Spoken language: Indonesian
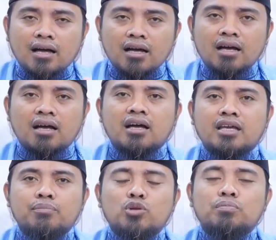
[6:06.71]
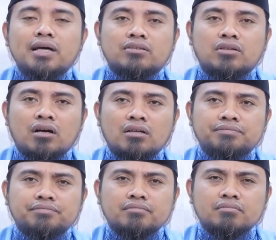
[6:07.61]
eh, Ibnu Battah
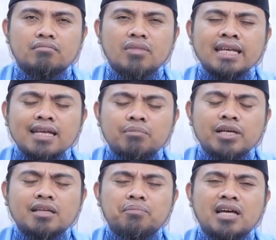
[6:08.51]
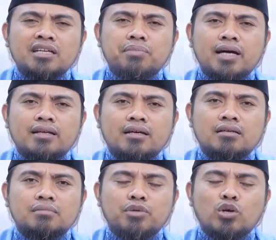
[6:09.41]
dalam kitabnya Libana,
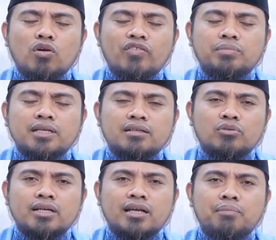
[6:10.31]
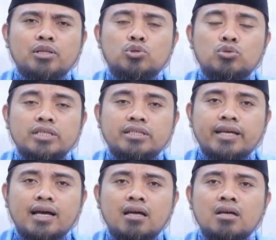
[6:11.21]
beliau wafat pada tahun 387
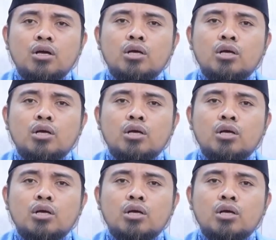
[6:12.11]
Hijriah, ya,